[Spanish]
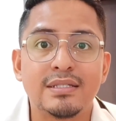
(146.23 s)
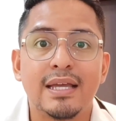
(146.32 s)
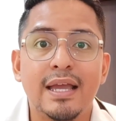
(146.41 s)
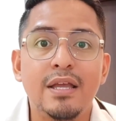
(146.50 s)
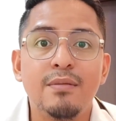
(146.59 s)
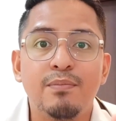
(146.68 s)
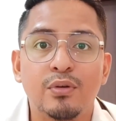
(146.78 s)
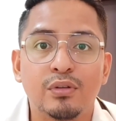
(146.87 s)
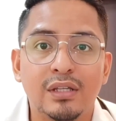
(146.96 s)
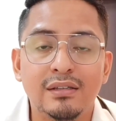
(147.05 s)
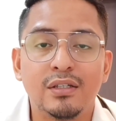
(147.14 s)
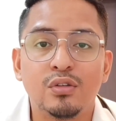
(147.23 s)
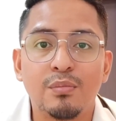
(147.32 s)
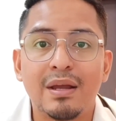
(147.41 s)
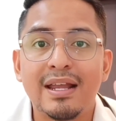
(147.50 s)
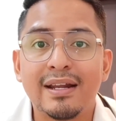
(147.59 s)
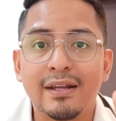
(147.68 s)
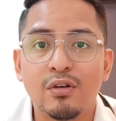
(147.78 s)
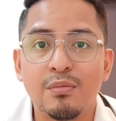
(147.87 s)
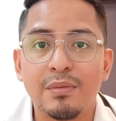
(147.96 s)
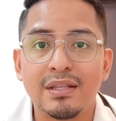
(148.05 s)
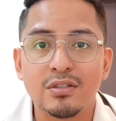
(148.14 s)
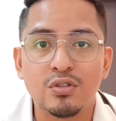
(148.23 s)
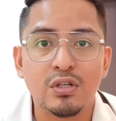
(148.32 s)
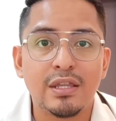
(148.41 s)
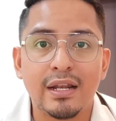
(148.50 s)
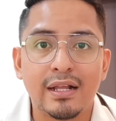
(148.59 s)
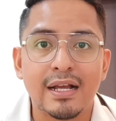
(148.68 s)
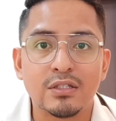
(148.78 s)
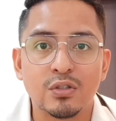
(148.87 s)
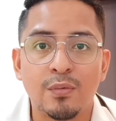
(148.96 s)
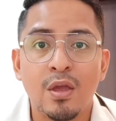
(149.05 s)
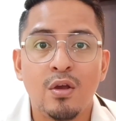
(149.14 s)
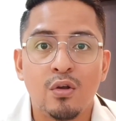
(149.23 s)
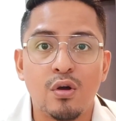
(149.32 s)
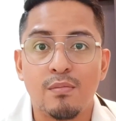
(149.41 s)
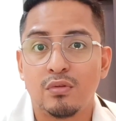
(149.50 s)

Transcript: pues es importante tomar las recomendaciones del caso,